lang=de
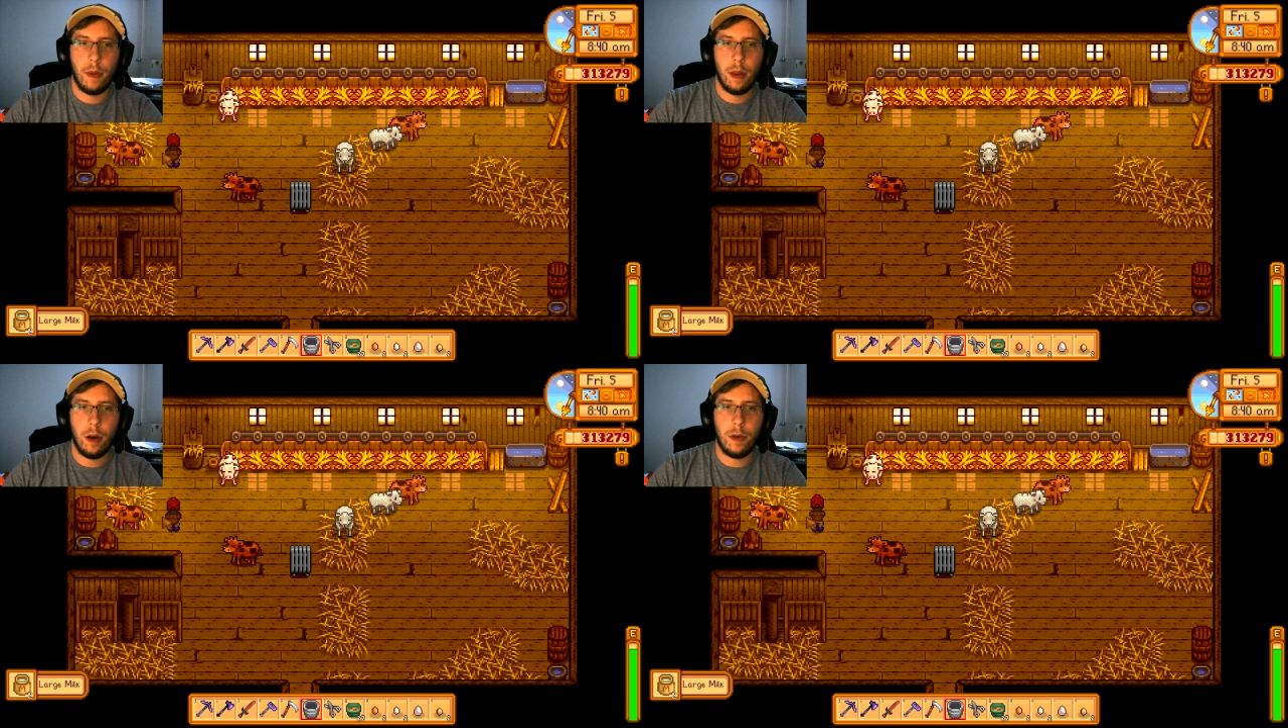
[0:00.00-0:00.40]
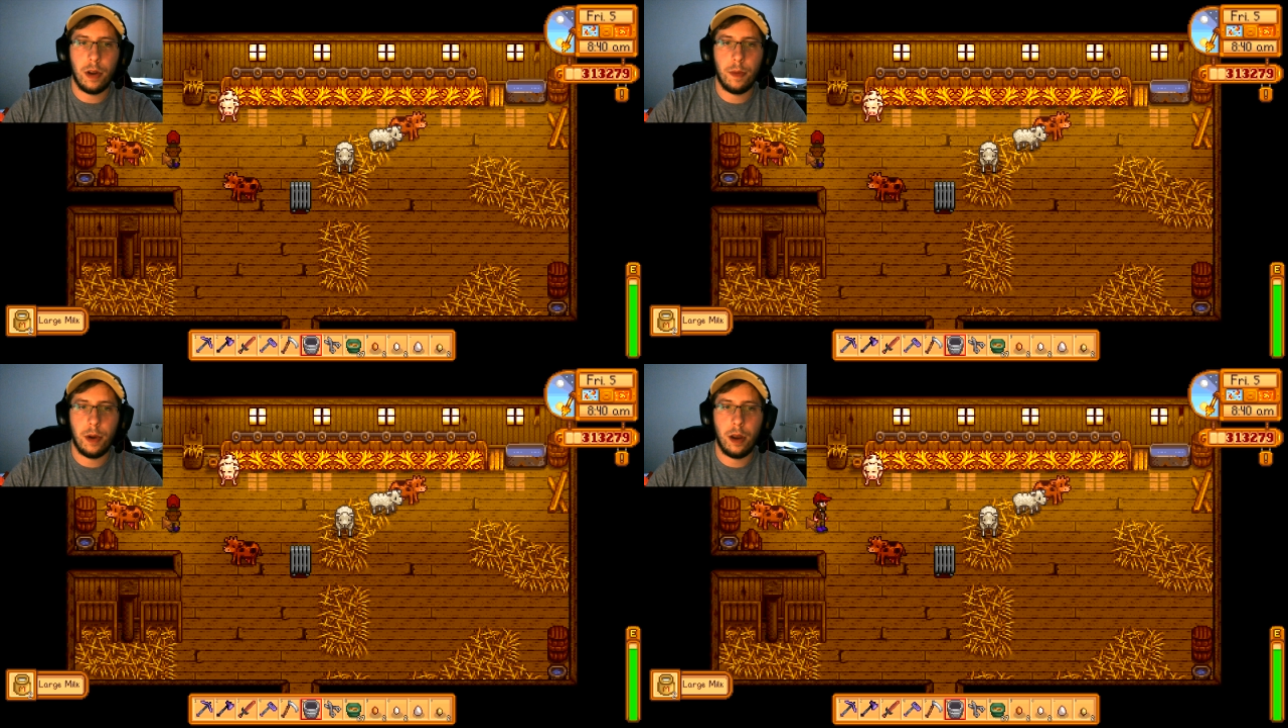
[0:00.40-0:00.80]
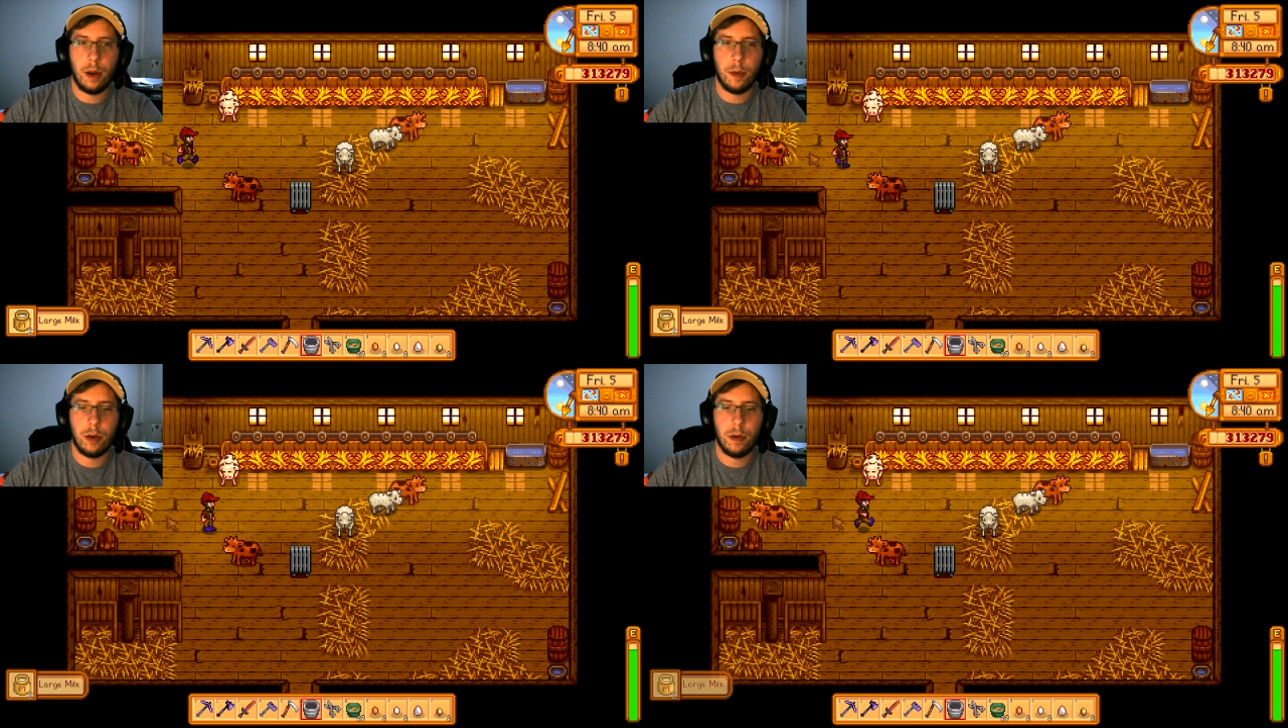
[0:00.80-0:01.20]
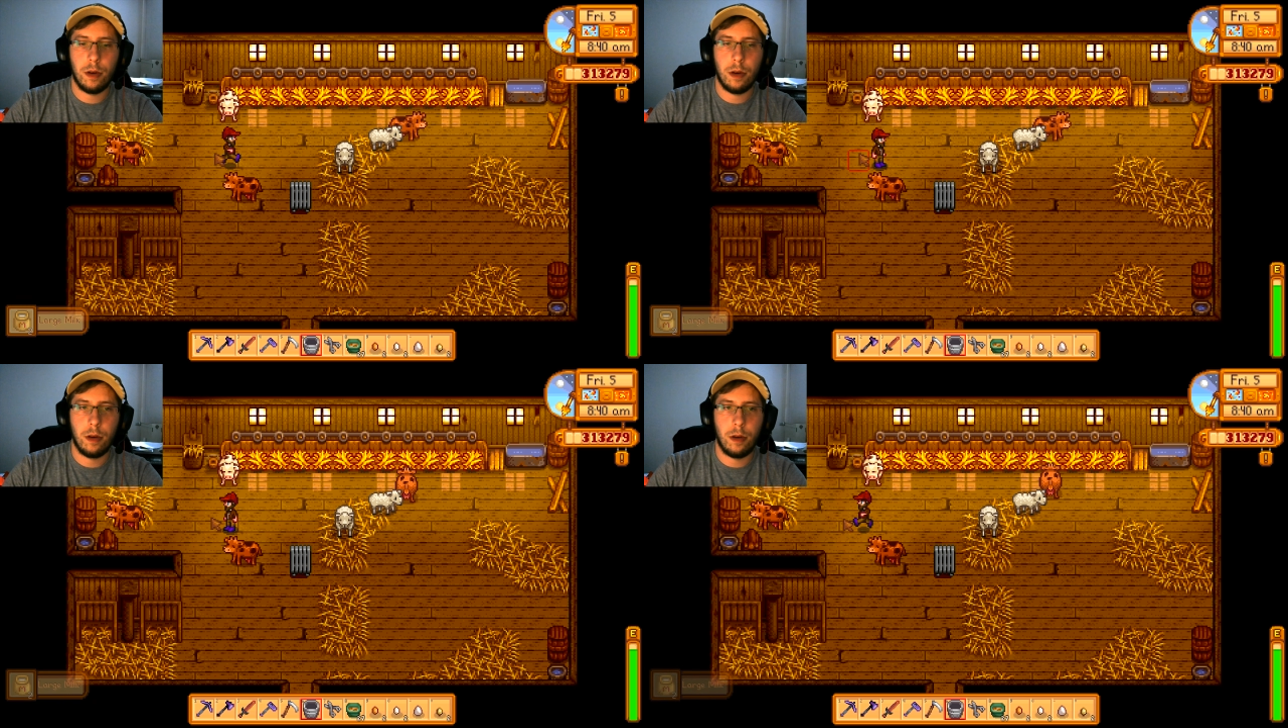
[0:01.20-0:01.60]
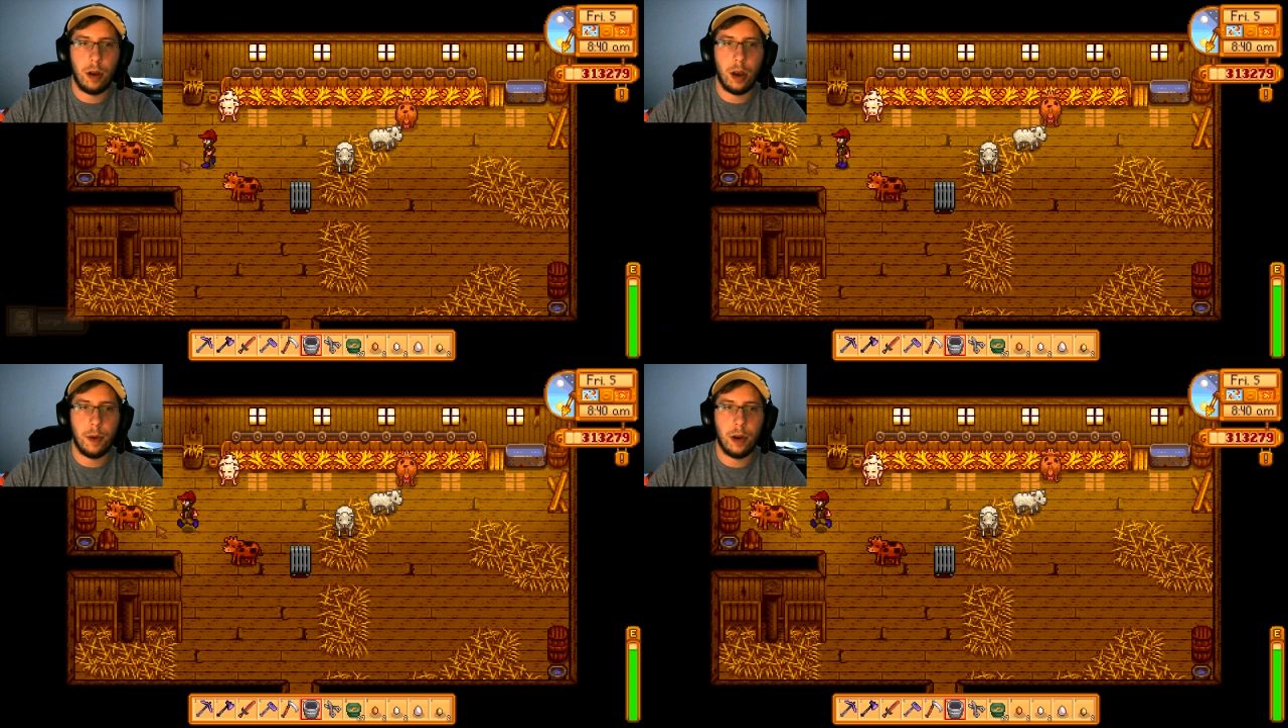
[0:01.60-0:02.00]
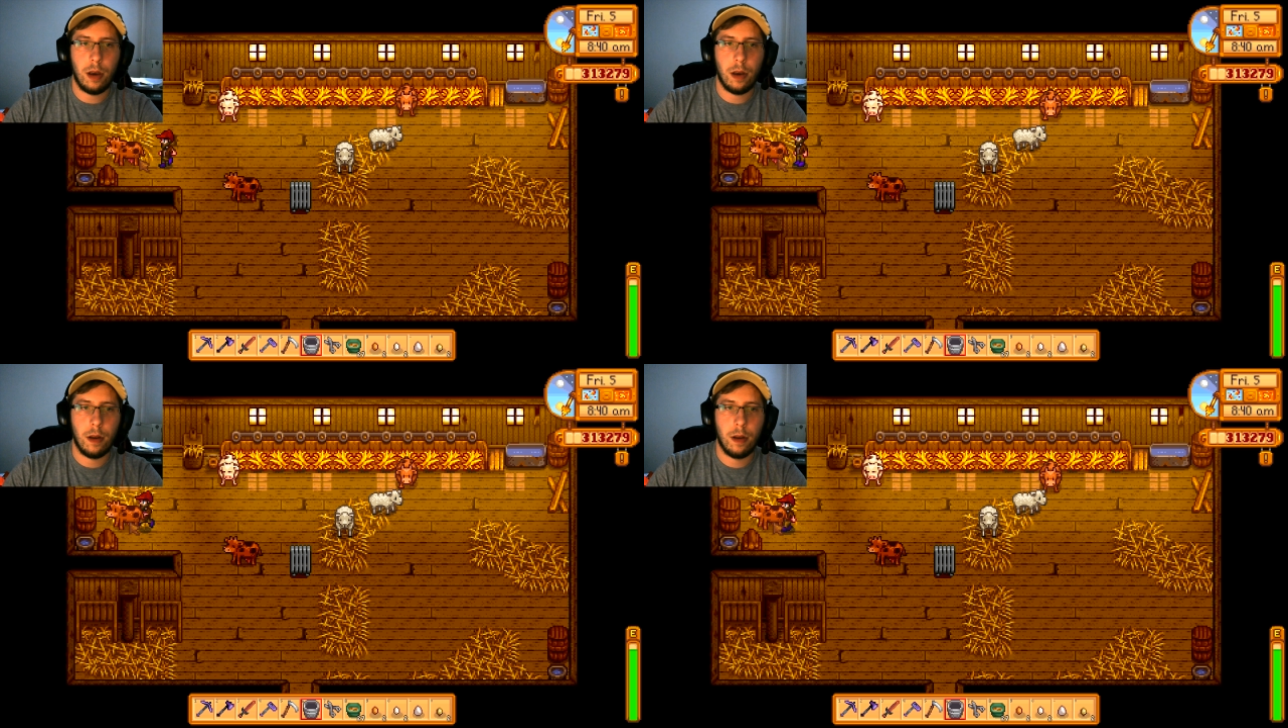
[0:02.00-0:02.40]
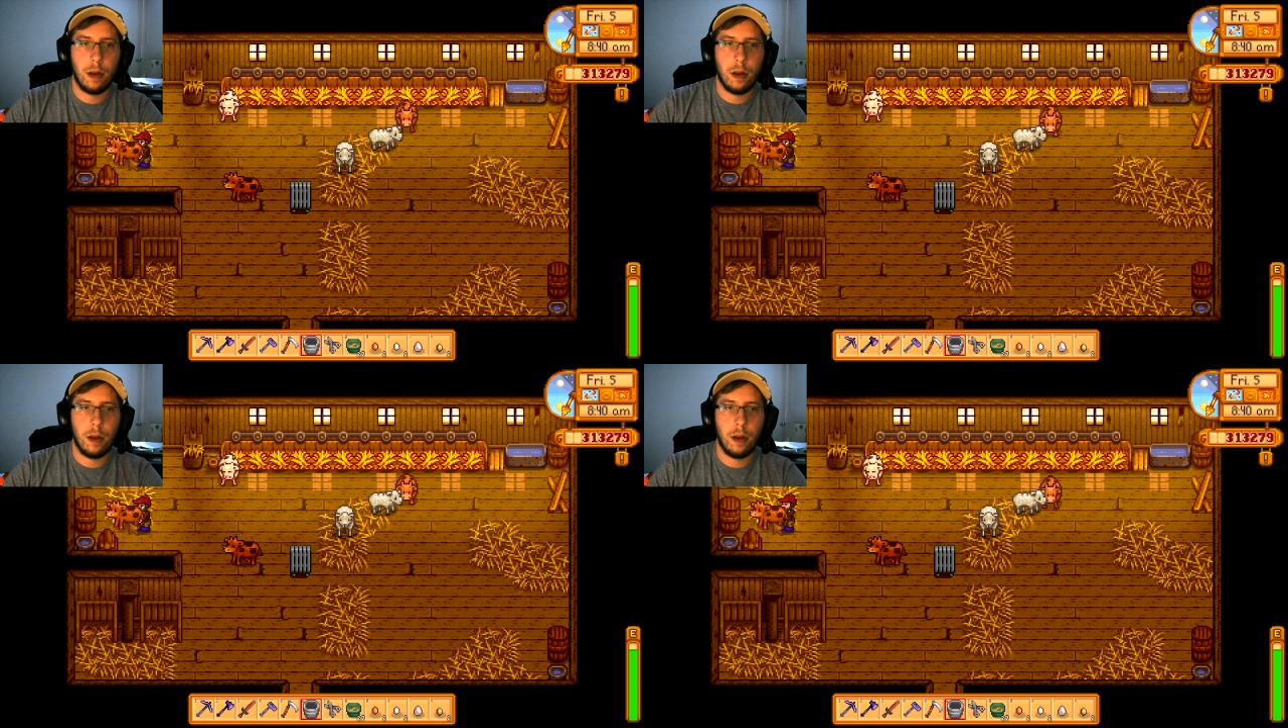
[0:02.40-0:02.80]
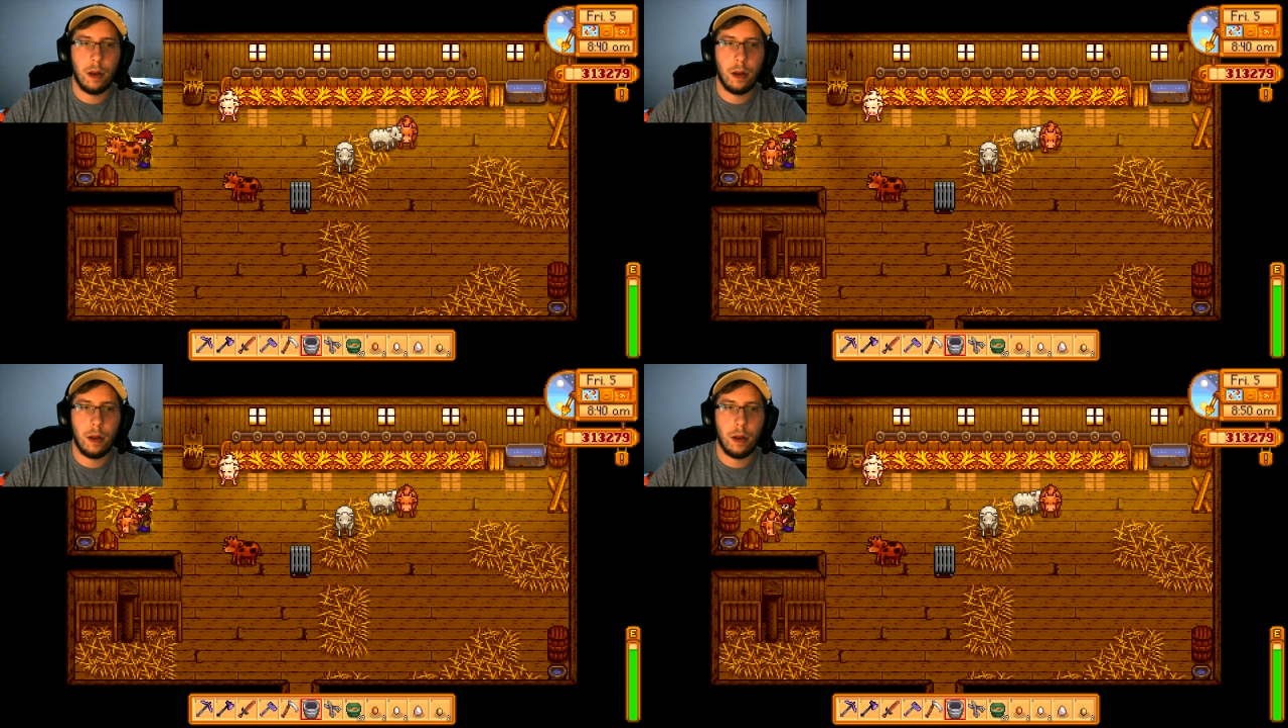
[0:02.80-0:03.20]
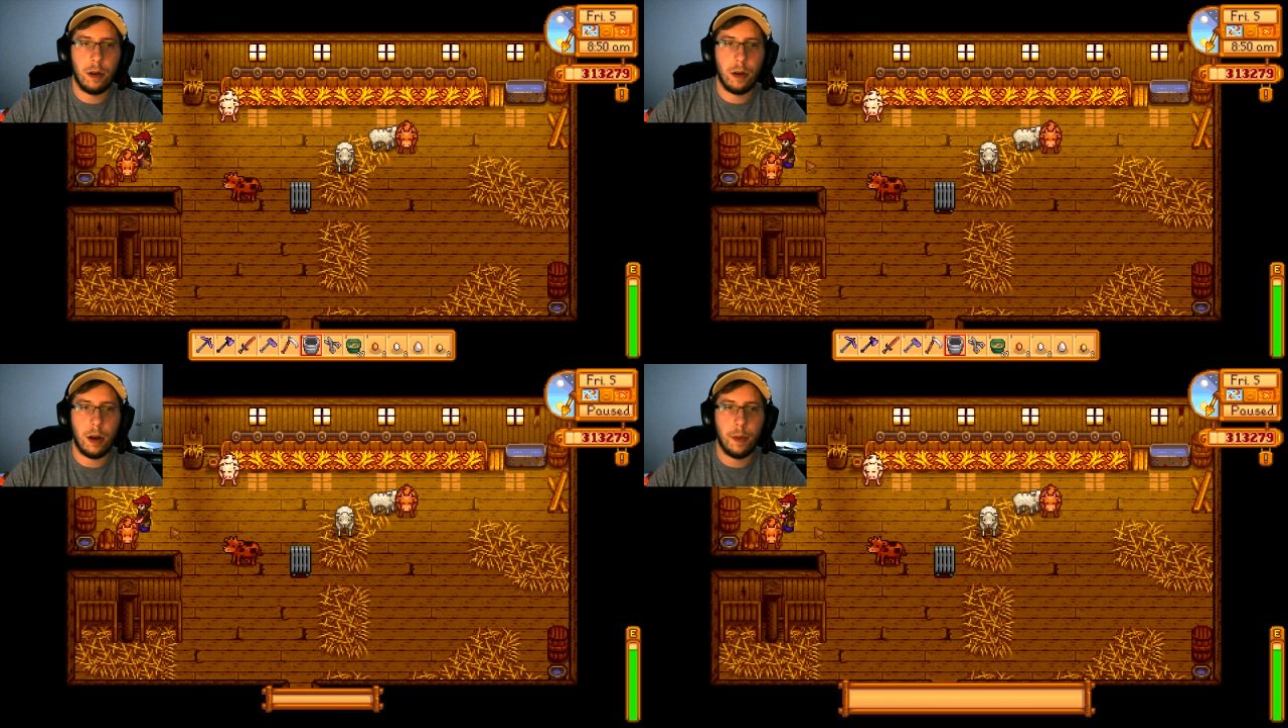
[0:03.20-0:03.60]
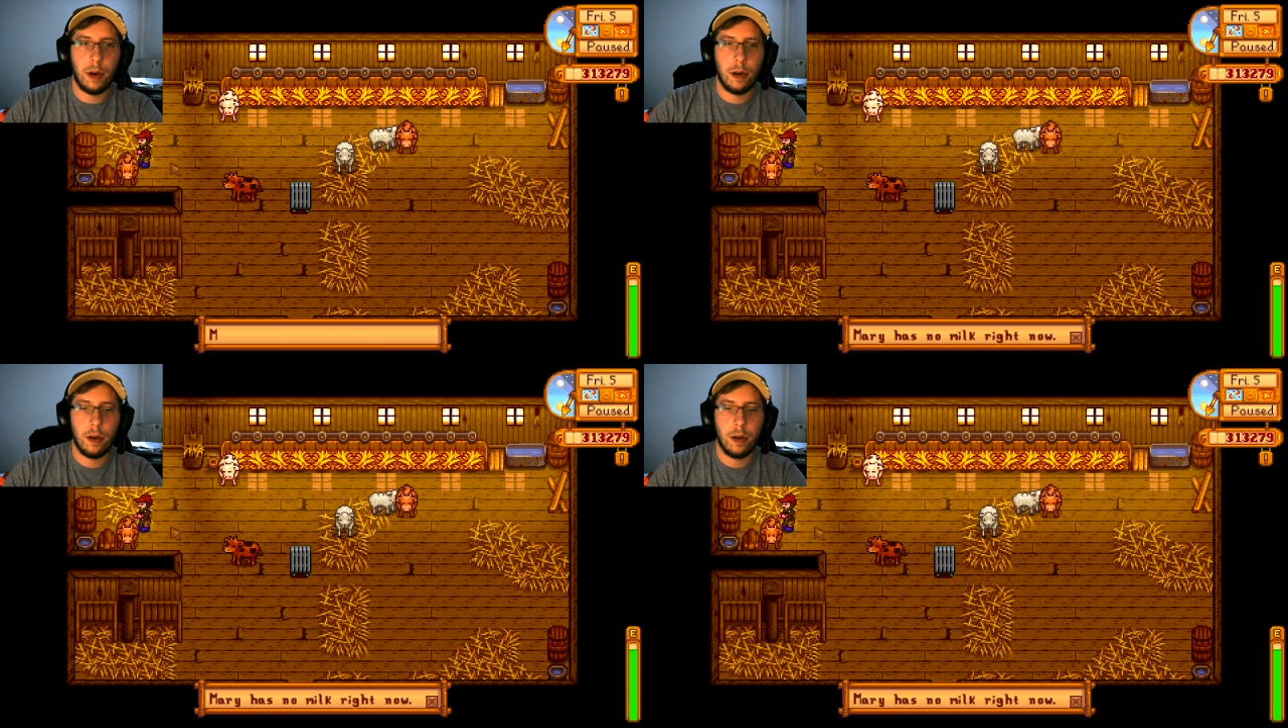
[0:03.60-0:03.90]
Oh, warte mal, nee, haben wir schon. Nee, haben wir nicht. Doch, Hammer.